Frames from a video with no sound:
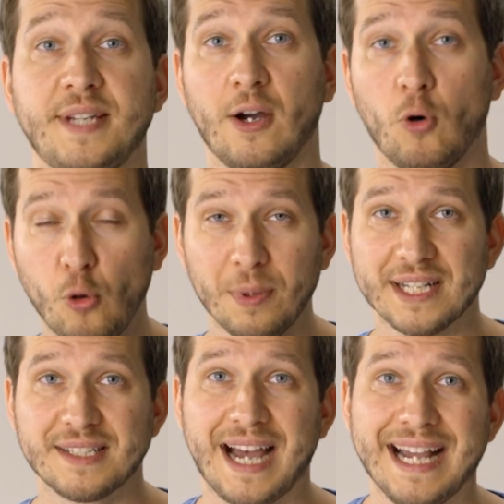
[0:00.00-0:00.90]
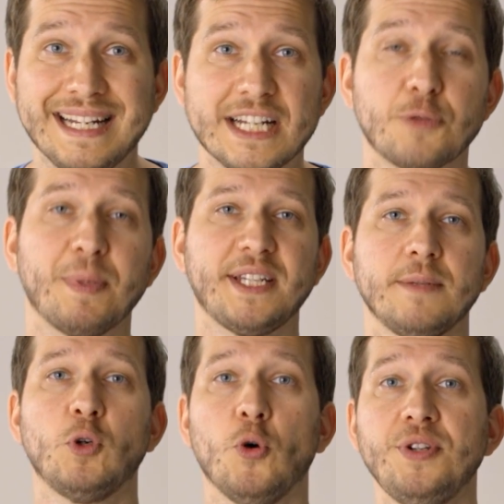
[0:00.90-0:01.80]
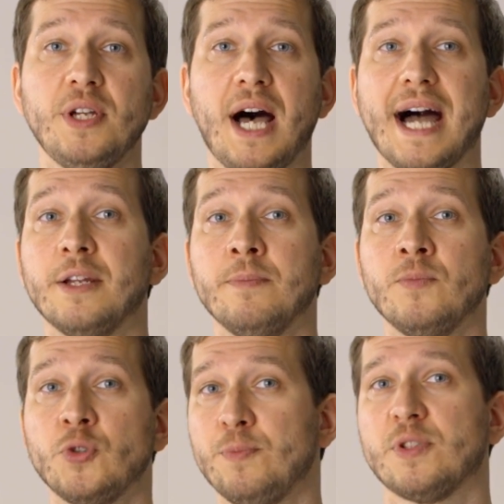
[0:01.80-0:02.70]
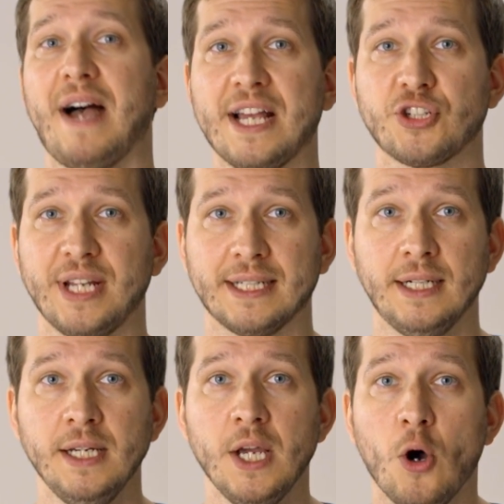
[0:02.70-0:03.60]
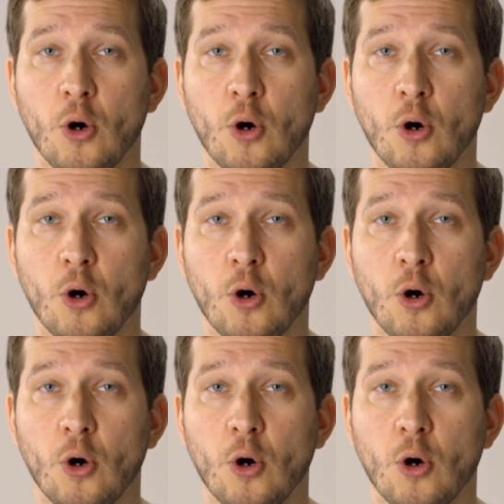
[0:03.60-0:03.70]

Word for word: Der obere Teil entspricht im Grunde einem Typ-2-Stecker